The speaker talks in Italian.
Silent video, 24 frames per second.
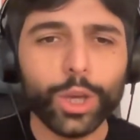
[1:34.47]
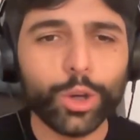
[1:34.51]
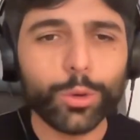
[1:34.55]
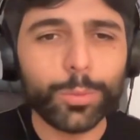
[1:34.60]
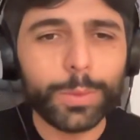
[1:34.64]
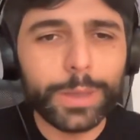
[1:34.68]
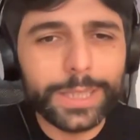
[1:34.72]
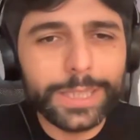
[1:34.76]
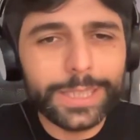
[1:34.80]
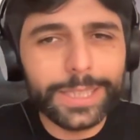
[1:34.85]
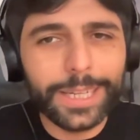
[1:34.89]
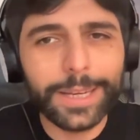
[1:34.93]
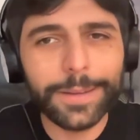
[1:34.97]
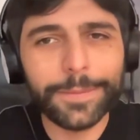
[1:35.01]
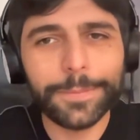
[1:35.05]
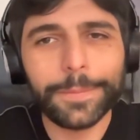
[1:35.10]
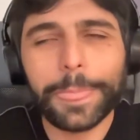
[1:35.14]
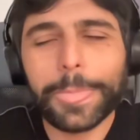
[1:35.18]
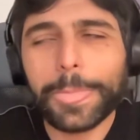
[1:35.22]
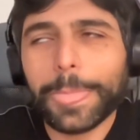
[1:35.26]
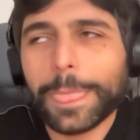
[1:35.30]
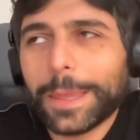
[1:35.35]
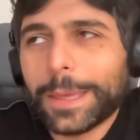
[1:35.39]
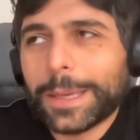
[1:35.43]
come
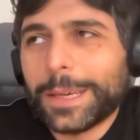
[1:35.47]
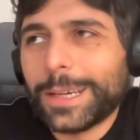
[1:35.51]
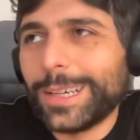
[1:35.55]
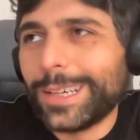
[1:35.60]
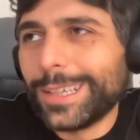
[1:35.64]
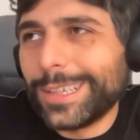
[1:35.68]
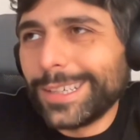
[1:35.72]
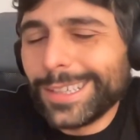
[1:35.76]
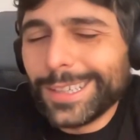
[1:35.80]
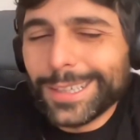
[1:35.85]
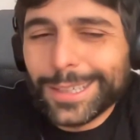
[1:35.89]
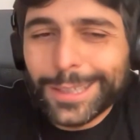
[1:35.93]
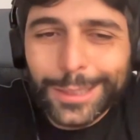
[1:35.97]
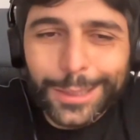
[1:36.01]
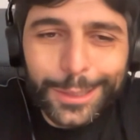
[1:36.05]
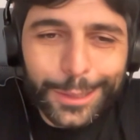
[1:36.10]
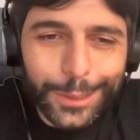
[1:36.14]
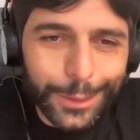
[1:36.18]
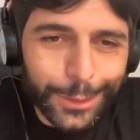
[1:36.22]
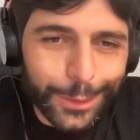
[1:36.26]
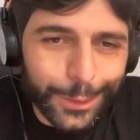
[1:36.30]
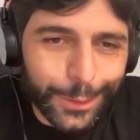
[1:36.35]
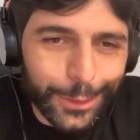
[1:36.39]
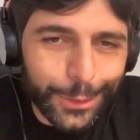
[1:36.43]
dire,
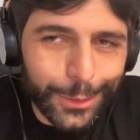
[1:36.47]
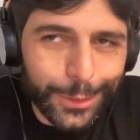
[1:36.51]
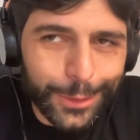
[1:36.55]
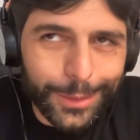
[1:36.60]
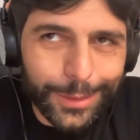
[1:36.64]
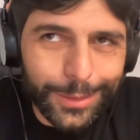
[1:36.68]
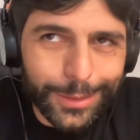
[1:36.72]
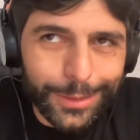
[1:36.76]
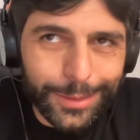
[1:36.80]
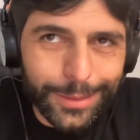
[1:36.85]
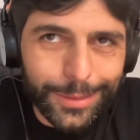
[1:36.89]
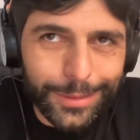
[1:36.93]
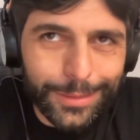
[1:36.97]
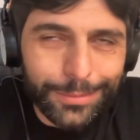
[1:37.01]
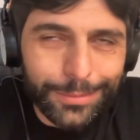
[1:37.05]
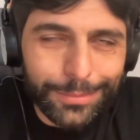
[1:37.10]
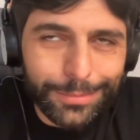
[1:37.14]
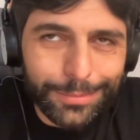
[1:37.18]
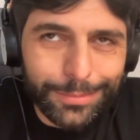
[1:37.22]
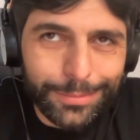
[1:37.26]
eh,